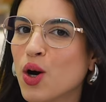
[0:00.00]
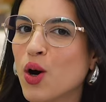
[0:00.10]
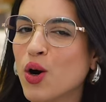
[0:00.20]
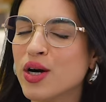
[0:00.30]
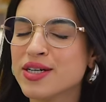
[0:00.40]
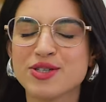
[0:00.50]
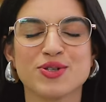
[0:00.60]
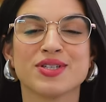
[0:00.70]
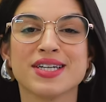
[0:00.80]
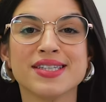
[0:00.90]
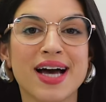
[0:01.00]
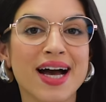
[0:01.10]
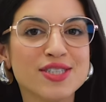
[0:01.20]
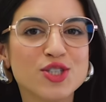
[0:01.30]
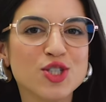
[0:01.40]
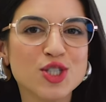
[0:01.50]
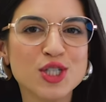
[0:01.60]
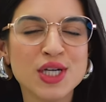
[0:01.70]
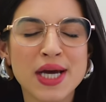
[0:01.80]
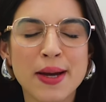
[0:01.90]
Oi,
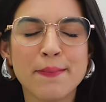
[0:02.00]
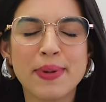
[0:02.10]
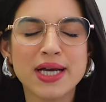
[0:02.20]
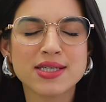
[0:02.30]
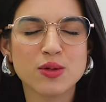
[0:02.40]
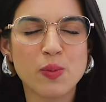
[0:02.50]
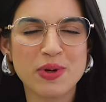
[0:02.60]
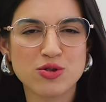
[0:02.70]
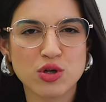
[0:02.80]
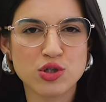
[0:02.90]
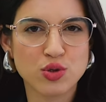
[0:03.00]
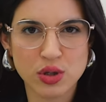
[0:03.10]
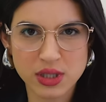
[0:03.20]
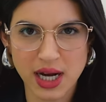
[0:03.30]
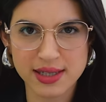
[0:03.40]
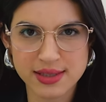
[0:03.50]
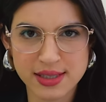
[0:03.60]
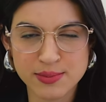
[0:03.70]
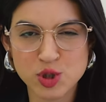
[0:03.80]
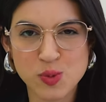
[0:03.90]
sociedade! Pensa numa pessoa
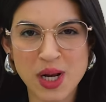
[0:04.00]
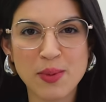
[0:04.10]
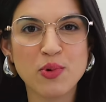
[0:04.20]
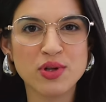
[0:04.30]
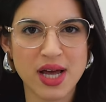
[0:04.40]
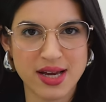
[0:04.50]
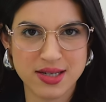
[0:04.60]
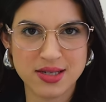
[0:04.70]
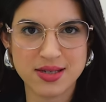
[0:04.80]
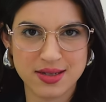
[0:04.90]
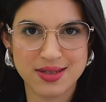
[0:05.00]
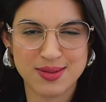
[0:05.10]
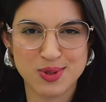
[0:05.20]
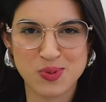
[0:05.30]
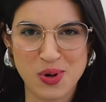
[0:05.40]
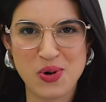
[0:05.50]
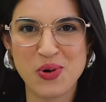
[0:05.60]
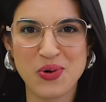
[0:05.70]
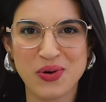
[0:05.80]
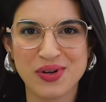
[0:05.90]
surtada, multiplica por 10.
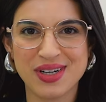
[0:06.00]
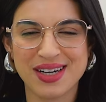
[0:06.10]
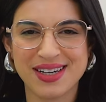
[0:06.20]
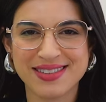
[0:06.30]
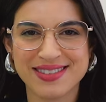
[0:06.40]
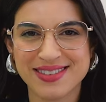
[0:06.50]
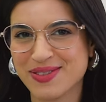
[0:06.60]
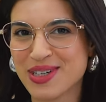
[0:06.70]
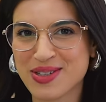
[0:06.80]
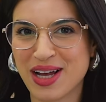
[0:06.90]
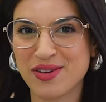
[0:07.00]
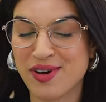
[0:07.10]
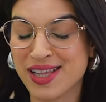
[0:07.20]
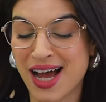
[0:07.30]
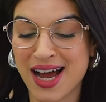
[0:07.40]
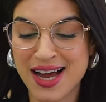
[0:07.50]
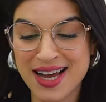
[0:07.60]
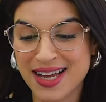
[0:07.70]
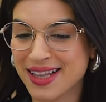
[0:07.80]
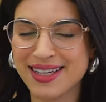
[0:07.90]
Multiplicou? O resultado vai dar
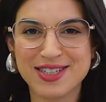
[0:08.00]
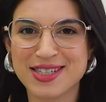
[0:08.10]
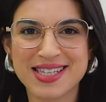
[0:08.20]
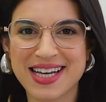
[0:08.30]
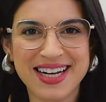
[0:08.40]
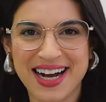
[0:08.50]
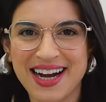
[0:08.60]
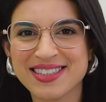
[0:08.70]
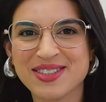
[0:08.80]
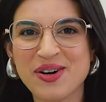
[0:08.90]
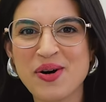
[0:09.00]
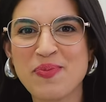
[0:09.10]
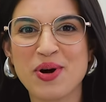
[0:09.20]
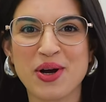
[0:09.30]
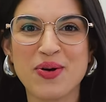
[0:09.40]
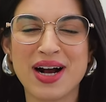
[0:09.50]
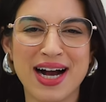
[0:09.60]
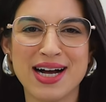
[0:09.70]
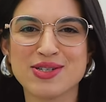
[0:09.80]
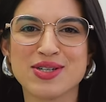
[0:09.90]
Letícia Secato, porque o
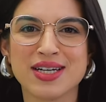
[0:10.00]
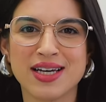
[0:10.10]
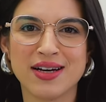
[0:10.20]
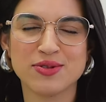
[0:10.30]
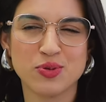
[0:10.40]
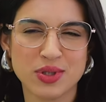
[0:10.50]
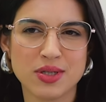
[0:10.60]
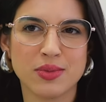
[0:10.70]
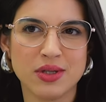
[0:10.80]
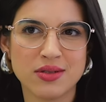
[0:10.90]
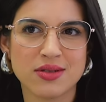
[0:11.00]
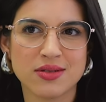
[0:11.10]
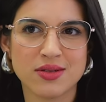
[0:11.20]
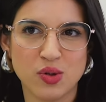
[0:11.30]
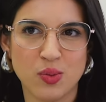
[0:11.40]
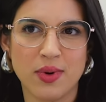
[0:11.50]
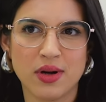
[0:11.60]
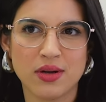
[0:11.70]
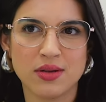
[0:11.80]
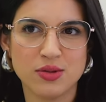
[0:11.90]
caso daqui a duas semanas, ou uma,
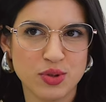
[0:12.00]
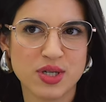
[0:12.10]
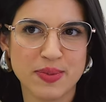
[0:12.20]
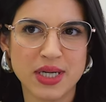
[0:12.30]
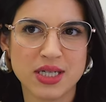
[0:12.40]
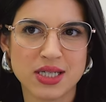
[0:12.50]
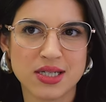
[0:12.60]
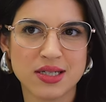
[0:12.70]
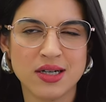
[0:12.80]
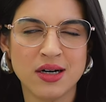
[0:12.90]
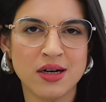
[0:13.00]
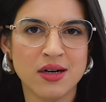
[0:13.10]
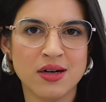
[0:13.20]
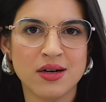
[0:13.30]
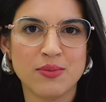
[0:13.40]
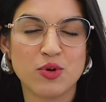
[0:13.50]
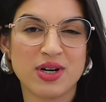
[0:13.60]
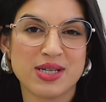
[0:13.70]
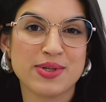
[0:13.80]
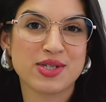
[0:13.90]
duas semanas, oh, o
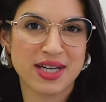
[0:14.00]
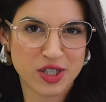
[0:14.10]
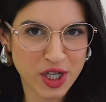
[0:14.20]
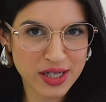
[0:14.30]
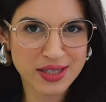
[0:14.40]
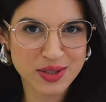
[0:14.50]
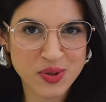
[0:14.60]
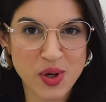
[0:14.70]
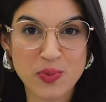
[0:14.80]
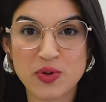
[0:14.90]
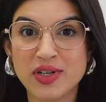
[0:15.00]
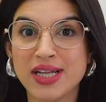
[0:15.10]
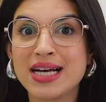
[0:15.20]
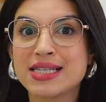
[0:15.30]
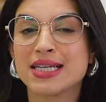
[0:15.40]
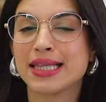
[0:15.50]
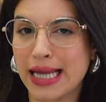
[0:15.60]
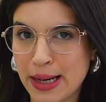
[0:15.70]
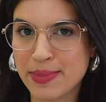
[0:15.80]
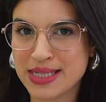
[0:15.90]
casamento está chegando e eu aproveitei esse
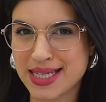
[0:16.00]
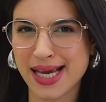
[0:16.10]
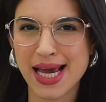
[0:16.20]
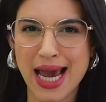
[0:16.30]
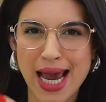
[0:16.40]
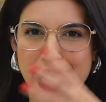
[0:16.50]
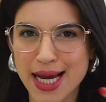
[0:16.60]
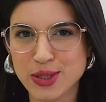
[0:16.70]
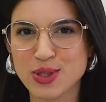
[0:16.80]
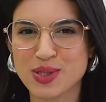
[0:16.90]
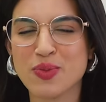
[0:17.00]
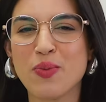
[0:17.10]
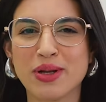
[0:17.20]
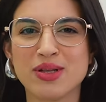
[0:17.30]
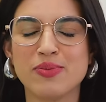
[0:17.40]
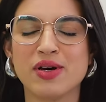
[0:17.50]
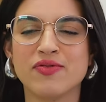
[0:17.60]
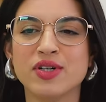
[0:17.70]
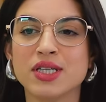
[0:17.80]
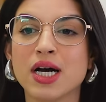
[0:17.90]
tema, esse enredo, esse momento da minha
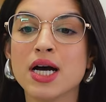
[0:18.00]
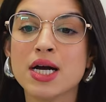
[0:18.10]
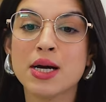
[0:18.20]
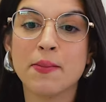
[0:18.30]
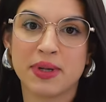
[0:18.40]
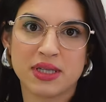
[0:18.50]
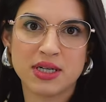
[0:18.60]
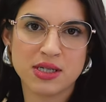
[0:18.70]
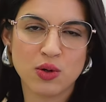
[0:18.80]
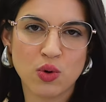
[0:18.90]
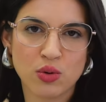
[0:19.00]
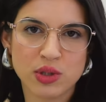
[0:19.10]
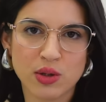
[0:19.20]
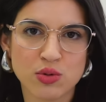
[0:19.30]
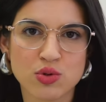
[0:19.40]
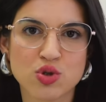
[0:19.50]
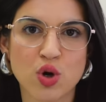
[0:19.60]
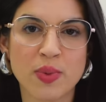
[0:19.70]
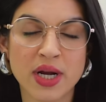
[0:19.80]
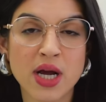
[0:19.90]
vida para trazer um conteúdo
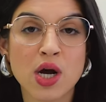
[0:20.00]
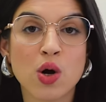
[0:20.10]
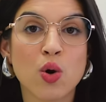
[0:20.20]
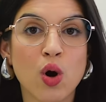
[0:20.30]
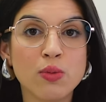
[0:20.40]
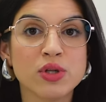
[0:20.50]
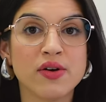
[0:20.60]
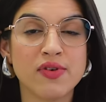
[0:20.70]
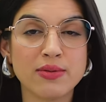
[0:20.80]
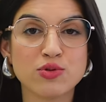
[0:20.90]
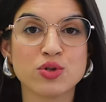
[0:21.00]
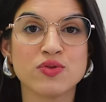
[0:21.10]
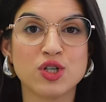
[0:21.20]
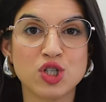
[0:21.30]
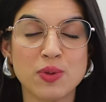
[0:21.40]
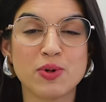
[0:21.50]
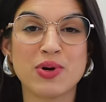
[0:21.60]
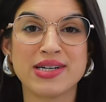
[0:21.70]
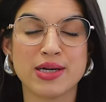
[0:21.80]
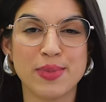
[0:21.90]
sobre como devemos nos vestir para um
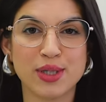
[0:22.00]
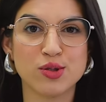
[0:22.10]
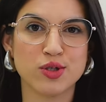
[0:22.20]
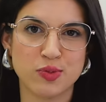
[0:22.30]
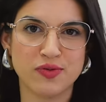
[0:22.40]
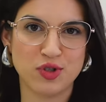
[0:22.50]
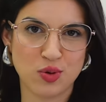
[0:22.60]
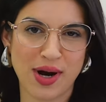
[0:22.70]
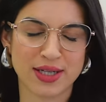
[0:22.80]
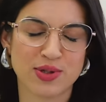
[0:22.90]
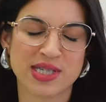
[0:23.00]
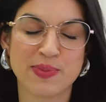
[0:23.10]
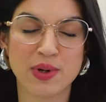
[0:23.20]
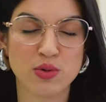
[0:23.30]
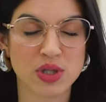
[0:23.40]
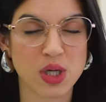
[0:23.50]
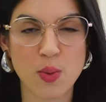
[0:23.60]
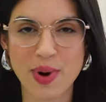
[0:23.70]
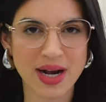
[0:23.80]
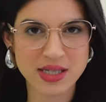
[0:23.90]
casamento em 2024? Essa é a pergunta que eu
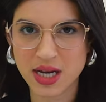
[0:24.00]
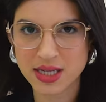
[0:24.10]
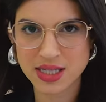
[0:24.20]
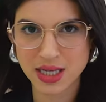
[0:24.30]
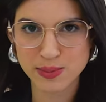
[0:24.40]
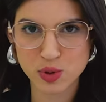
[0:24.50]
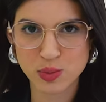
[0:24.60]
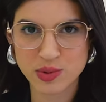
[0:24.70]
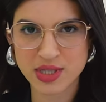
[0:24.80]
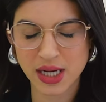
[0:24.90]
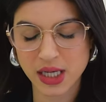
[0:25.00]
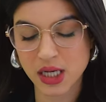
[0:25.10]
mais recebo no meu Instagram.